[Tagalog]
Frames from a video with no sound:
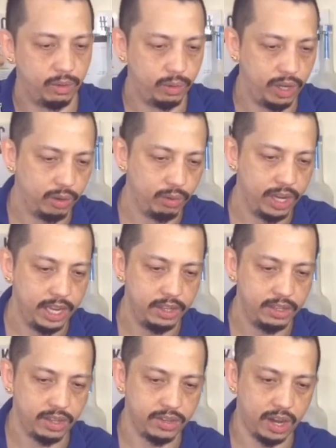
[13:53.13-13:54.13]
unang-una
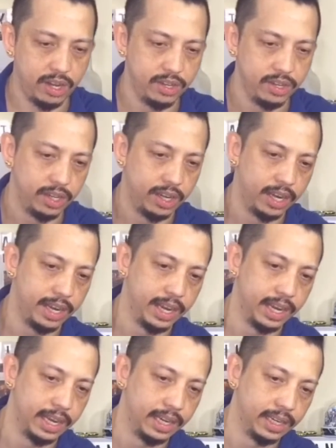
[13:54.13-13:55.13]
yung sa charger.
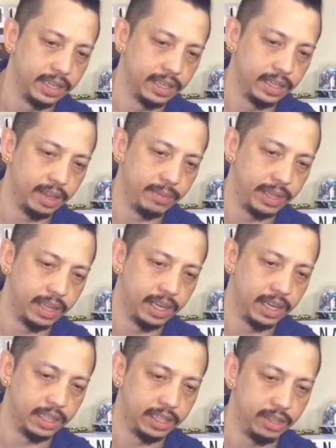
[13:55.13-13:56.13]
Ayan. Kabit
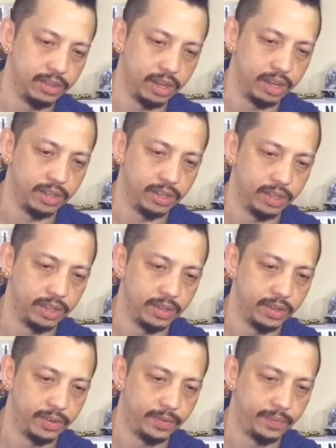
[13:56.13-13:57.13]
lang natin charger.